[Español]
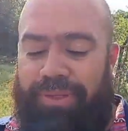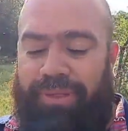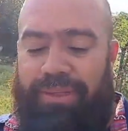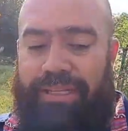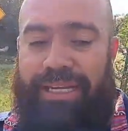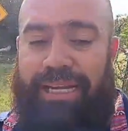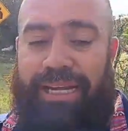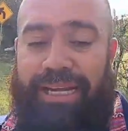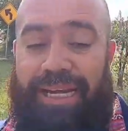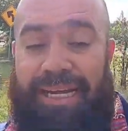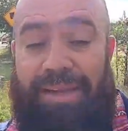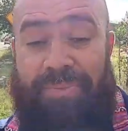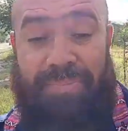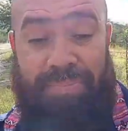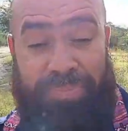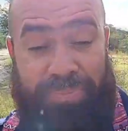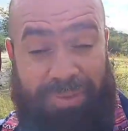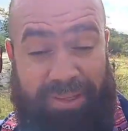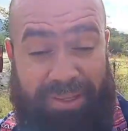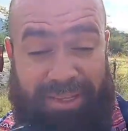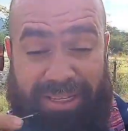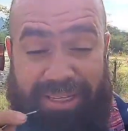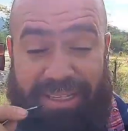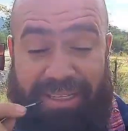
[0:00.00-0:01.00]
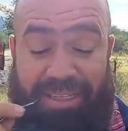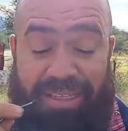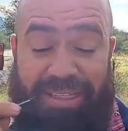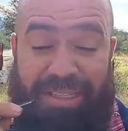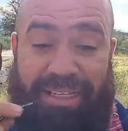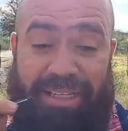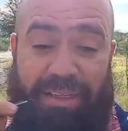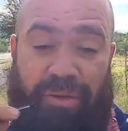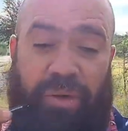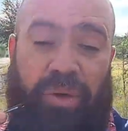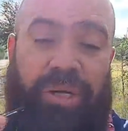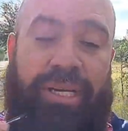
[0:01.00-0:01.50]
La,
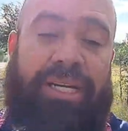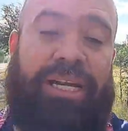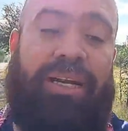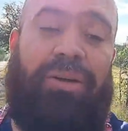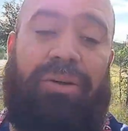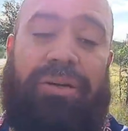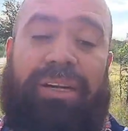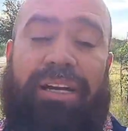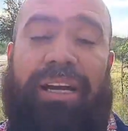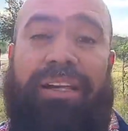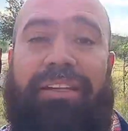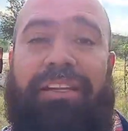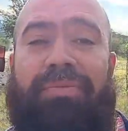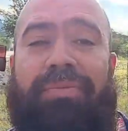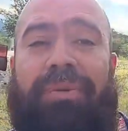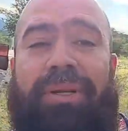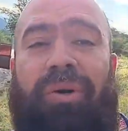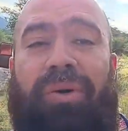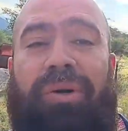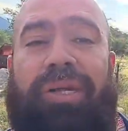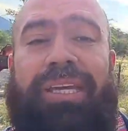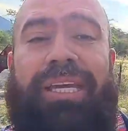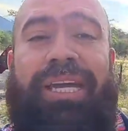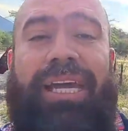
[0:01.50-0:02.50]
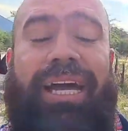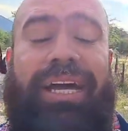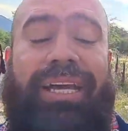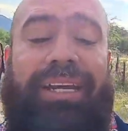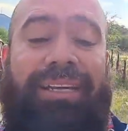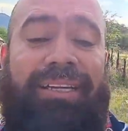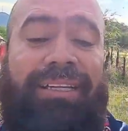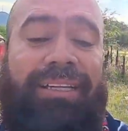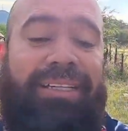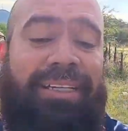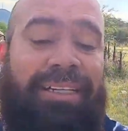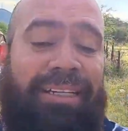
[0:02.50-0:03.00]
la lo que hace es bloquear
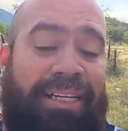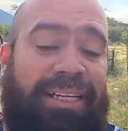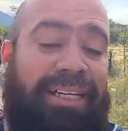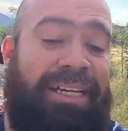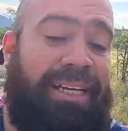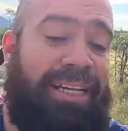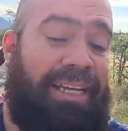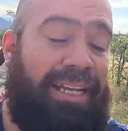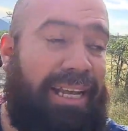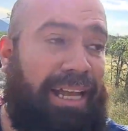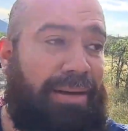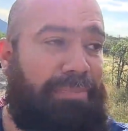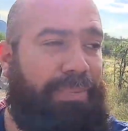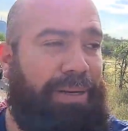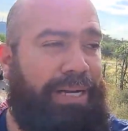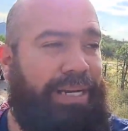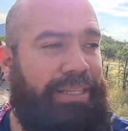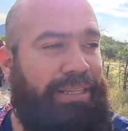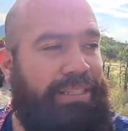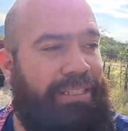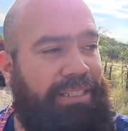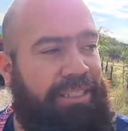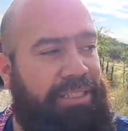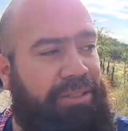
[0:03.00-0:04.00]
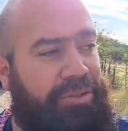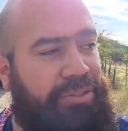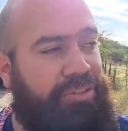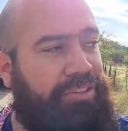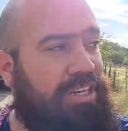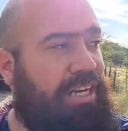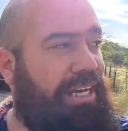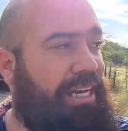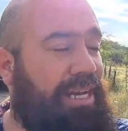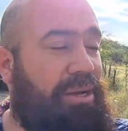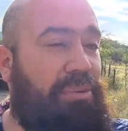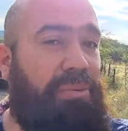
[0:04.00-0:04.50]
la parte de
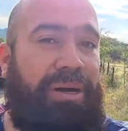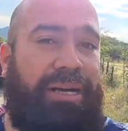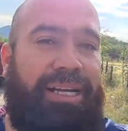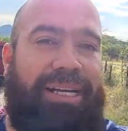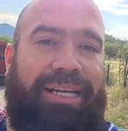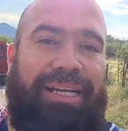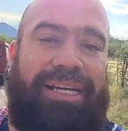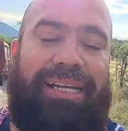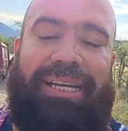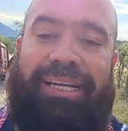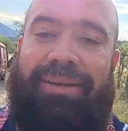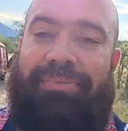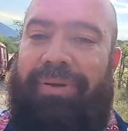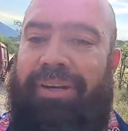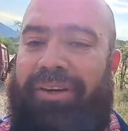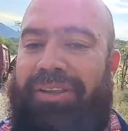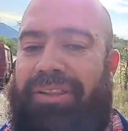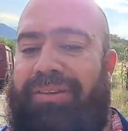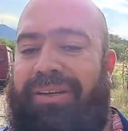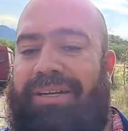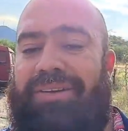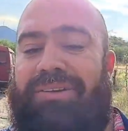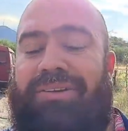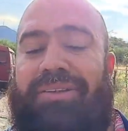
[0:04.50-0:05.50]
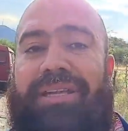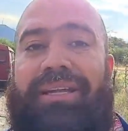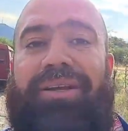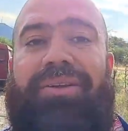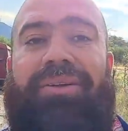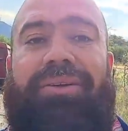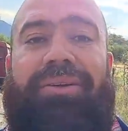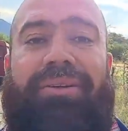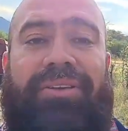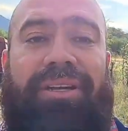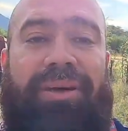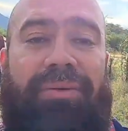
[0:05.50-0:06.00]
nuestra lengua que percibe los
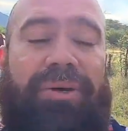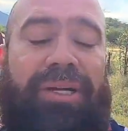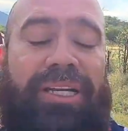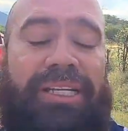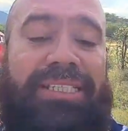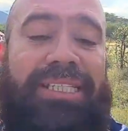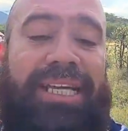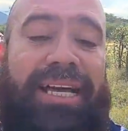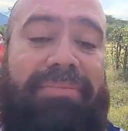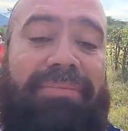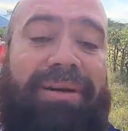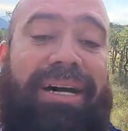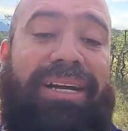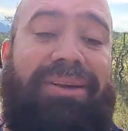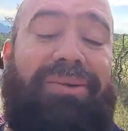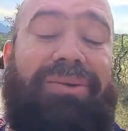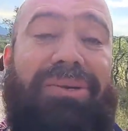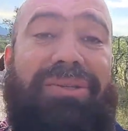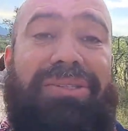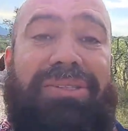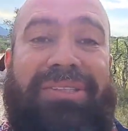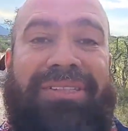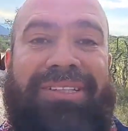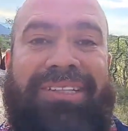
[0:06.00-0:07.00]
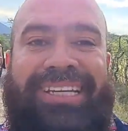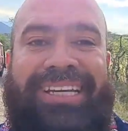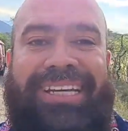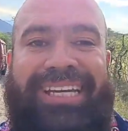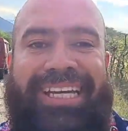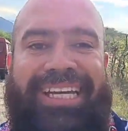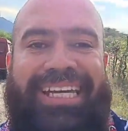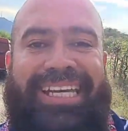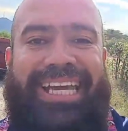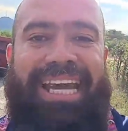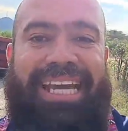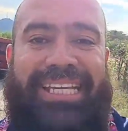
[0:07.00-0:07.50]
sabores amargos
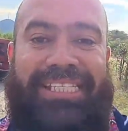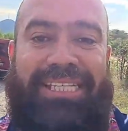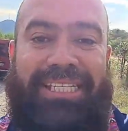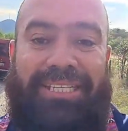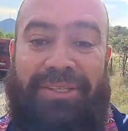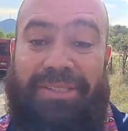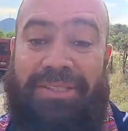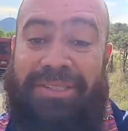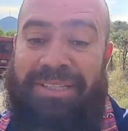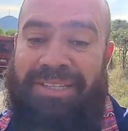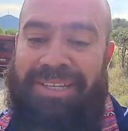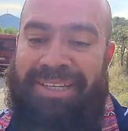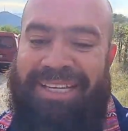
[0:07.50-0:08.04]
y ácidos.